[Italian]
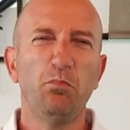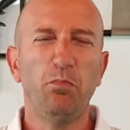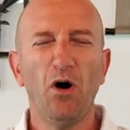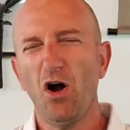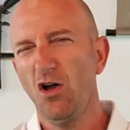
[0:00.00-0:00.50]

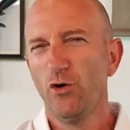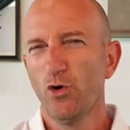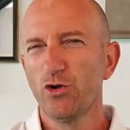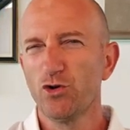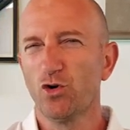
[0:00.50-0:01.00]
un po'
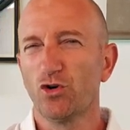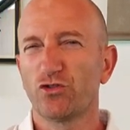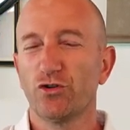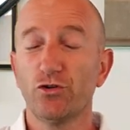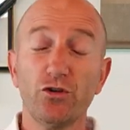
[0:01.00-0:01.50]

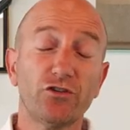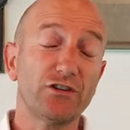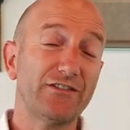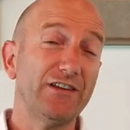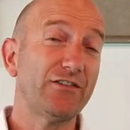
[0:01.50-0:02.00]
noioso.
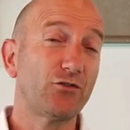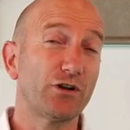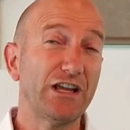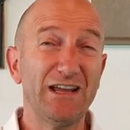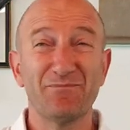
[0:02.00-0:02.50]
Noioso nel
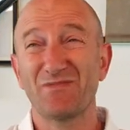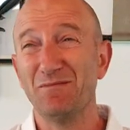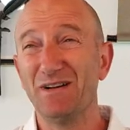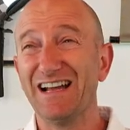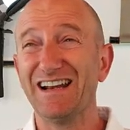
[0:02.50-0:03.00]
senso che
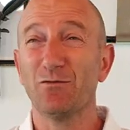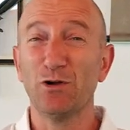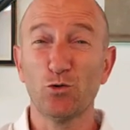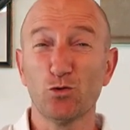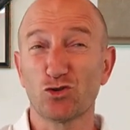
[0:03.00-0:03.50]
magari a
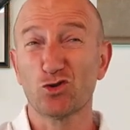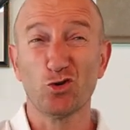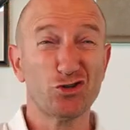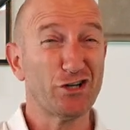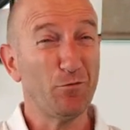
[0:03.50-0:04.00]
qualcuno
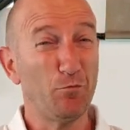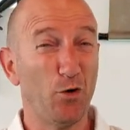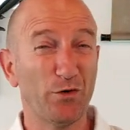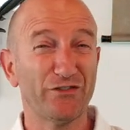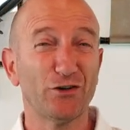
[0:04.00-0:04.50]
scoccerà un
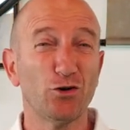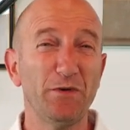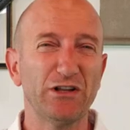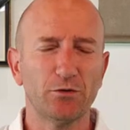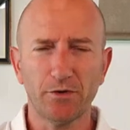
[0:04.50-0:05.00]
po' questo
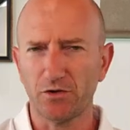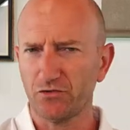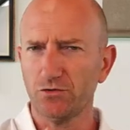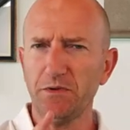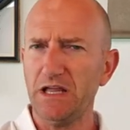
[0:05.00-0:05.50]
argomento, però
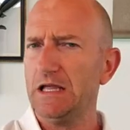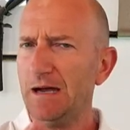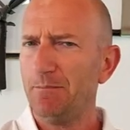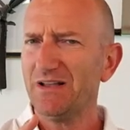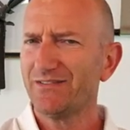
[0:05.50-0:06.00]
secondo me
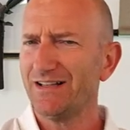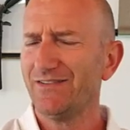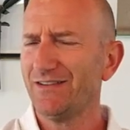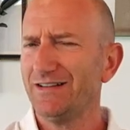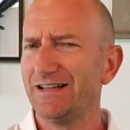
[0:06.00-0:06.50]

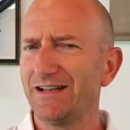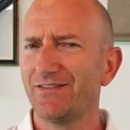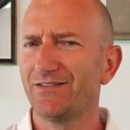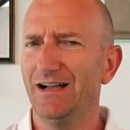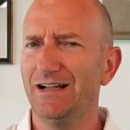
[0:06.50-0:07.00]
abbastanza
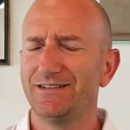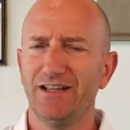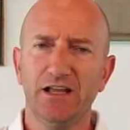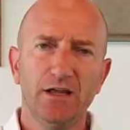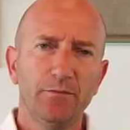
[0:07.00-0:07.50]

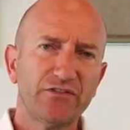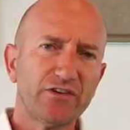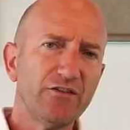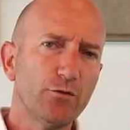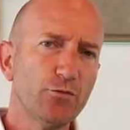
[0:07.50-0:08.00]
interessante. Mi
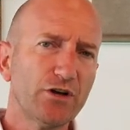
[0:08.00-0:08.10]
scrive un